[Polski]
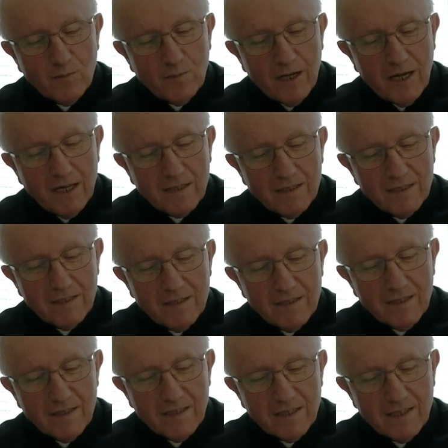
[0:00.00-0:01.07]
Pan,
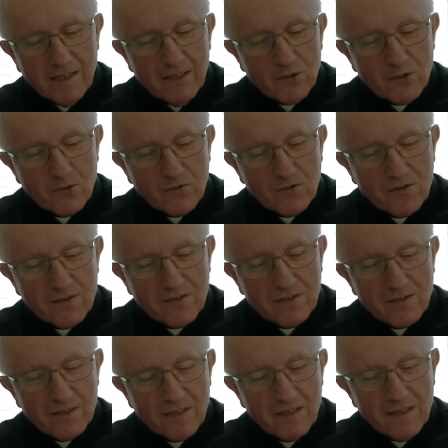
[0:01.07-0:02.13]
Jezus.